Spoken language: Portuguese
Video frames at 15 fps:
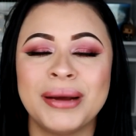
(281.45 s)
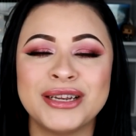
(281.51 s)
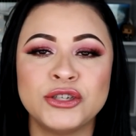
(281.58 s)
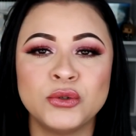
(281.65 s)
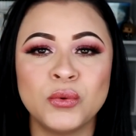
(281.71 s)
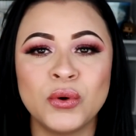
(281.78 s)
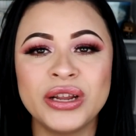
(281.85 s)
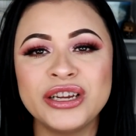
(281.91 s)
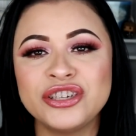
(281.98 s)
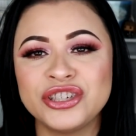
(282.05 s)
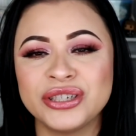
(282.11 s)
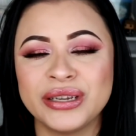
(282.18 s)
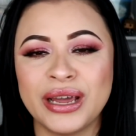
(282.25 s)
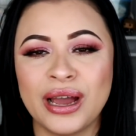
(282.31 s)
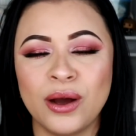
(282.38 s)
mas o
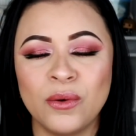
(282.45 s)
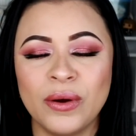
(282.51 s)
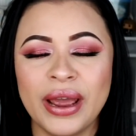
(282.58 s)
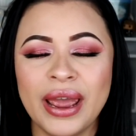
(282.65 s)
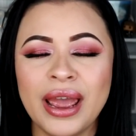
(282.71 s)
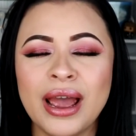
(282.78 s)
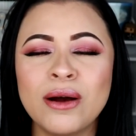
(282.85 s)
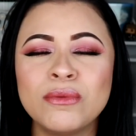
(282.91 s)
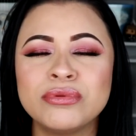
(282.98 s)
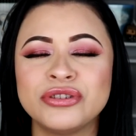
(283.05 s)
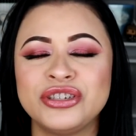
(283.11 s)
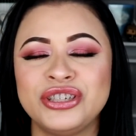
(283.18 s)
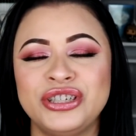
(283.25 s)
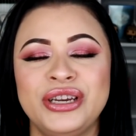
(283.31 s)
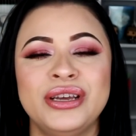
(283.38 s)
original é um
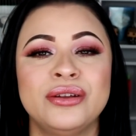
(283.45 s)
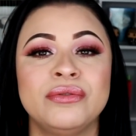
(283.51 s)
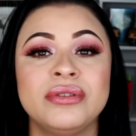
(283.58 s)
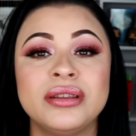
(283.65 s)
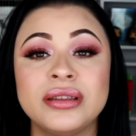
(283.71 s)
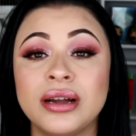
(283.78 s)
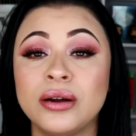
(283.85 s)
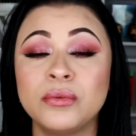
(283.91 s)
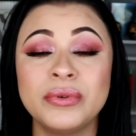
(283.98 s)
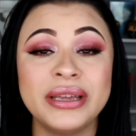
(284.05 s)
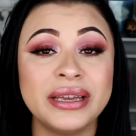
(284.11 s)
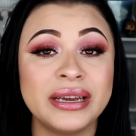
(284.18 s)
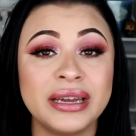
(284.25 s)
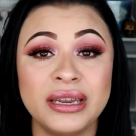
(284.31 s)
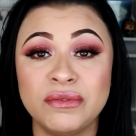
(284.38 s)
cheiro tão
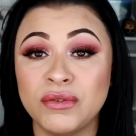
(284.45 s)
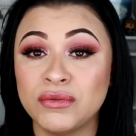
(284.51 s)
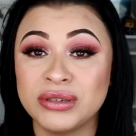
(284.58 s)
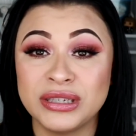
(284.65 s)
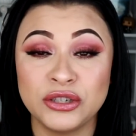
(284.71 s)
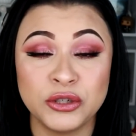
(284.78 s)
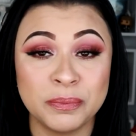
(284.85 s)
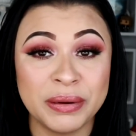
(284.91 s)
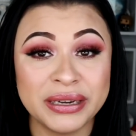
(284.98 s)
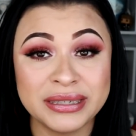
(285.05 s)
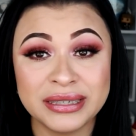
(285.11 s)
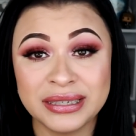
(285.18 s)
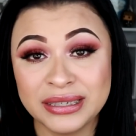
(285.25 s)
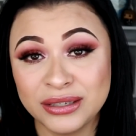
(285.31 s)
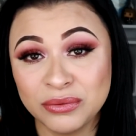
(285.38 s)
incrível, vocês
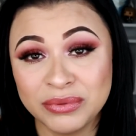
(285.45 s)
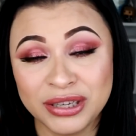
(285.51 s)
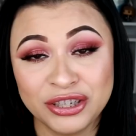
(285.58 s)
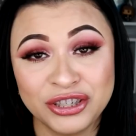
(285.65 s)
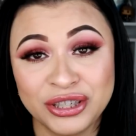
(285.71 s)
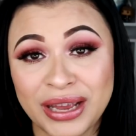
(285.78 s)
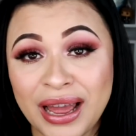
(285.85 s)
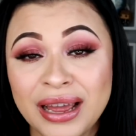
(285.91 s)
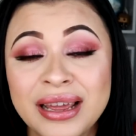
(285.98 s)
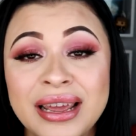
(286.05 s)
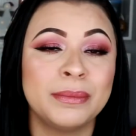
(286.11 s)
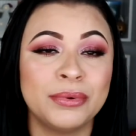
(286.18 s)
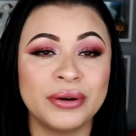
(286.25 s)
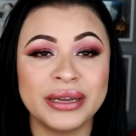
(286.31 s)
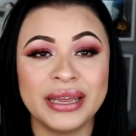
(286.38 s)
precisam testar,
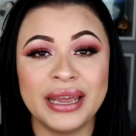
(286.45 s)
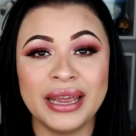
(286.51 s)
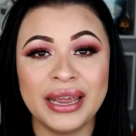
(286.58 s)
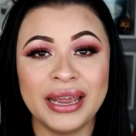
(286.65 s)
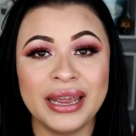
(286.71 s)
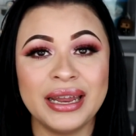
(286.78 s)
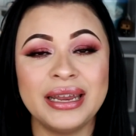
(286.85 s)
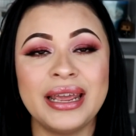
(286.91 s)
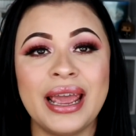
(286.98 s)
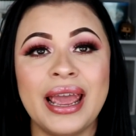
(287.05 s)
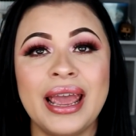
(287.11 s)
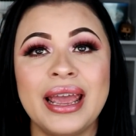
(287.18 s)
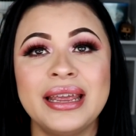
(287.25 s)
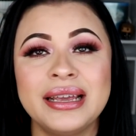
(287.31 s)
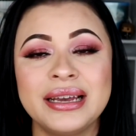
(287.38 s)
porque ele
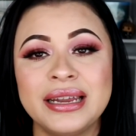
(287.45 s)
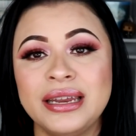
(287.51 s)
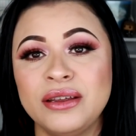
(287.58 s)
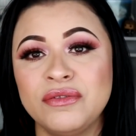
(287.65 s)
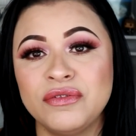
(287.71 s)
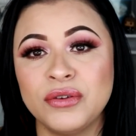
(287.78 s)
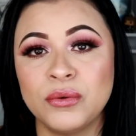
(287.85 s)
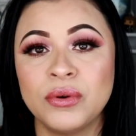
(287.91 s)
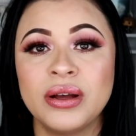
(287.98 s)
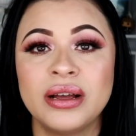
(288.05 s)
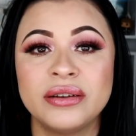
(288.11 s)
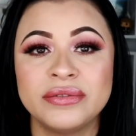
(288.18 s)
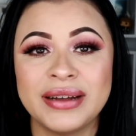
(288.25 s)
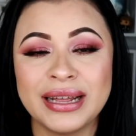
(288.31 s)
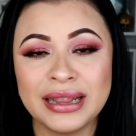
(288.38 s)
é incrível.
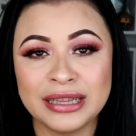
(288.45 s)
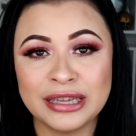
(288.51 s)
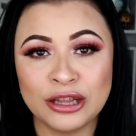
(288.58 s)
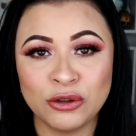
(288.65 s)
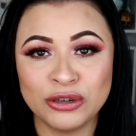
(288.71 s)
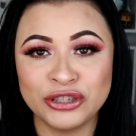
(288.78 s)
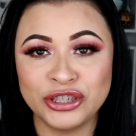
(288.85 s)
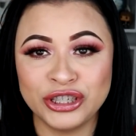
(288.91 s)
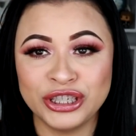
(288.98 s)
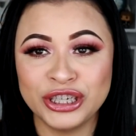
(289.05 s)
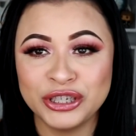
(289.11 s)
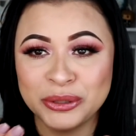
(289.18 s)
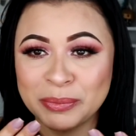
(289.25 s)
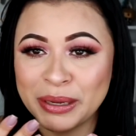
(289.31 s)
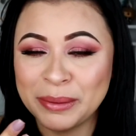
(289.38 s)
Vai lá na
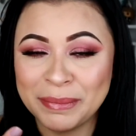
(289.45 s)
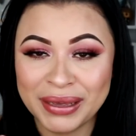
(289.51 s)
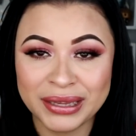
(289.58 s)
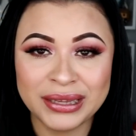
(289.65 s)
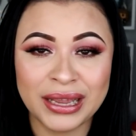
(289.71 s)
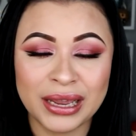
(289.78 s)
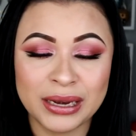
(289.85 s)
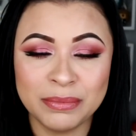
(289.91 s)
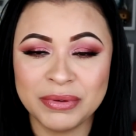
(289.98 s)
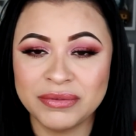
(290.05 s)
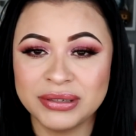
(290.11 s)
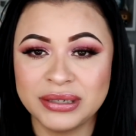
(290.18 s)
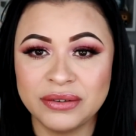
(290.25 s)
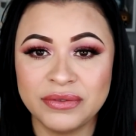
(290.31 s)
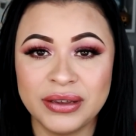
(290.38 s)
lojinha, experimenta ele pra
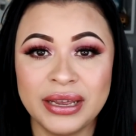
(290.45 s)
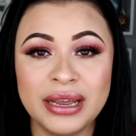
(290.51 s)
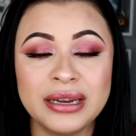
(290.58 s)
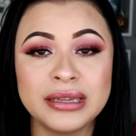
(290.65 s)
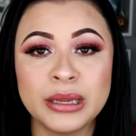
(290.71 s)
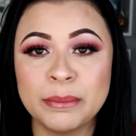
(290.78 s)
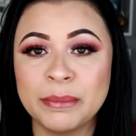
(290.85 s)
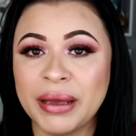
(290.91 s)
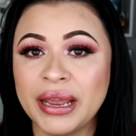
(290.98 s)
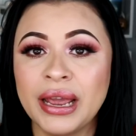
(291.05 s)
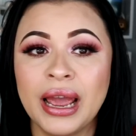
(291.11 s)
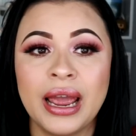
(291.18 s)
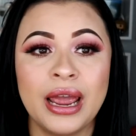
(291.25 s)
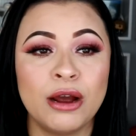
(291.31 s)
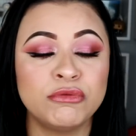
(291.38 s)
você ver. Ele também
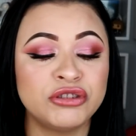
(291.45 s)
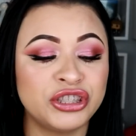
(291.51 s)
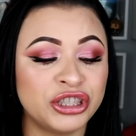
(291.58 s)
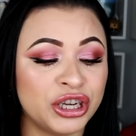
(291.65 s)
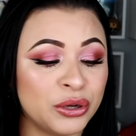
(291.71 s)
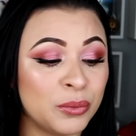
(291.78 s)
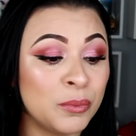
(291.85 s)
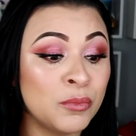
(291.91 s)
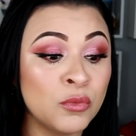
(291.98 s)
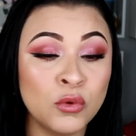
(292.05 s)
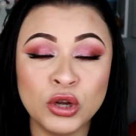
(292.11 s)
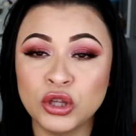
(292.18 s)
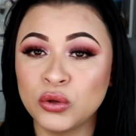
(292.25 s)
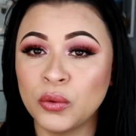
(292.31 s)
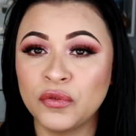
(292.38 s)
é um cheiro
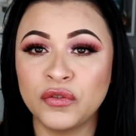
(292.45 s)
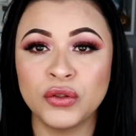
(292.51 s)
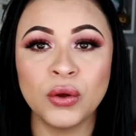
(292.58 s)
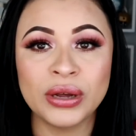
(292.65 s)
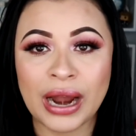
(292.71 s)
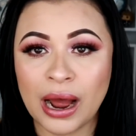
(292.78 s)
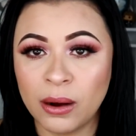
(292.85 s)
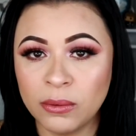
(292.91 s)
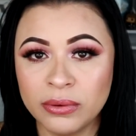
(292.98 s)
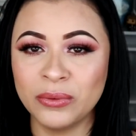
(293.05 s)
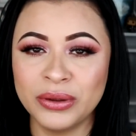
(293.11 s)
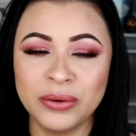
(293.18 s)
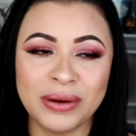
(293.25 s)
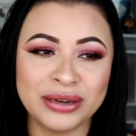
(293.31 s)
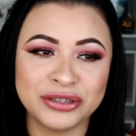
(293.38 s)
muito floral,
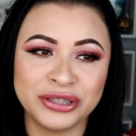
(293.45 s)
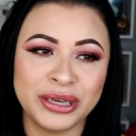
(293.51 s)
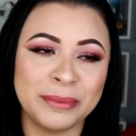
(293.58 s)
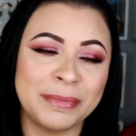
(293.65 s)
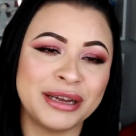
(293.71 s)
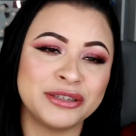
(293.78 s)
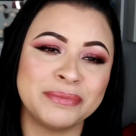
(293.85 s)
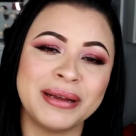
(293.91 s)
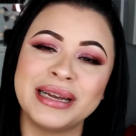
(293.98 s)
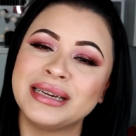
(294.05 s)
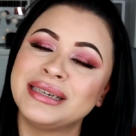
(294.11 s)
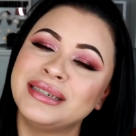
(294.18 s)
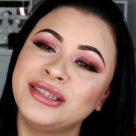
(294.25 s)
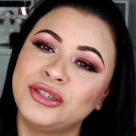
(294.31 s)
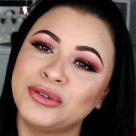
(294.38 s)
eu acho que é mais
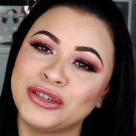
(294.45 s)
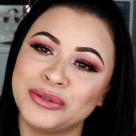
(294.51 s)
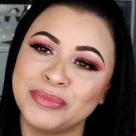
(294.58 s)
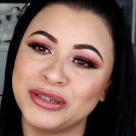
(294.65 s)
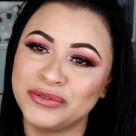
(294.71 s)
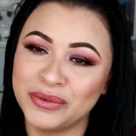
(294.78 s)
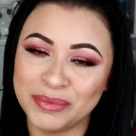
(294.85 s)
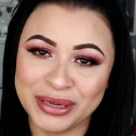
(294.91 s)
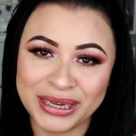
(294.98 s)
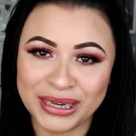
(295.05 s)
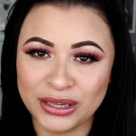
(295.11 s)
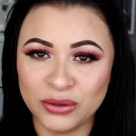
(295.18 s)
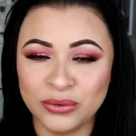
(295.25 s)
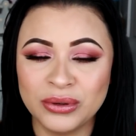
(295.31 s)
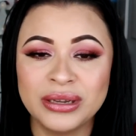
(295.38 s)
marcante, eu acho mais
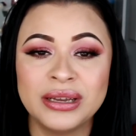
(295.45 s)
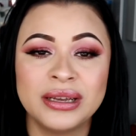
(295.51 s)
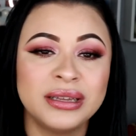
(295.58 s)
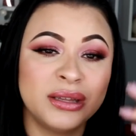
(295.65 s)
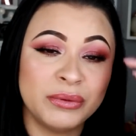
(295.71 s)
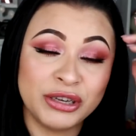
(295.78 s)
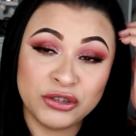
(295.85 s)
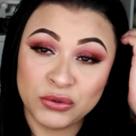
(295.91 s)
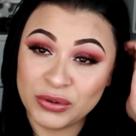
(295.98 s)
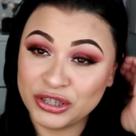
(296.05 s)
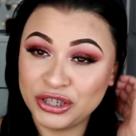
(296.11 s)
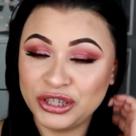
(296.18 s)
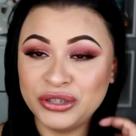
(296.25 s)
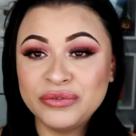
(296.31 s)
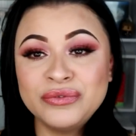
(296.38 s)
feminino, não é
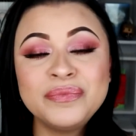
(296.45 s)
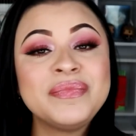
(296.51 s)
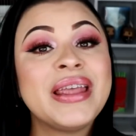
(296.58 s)
enjoativo.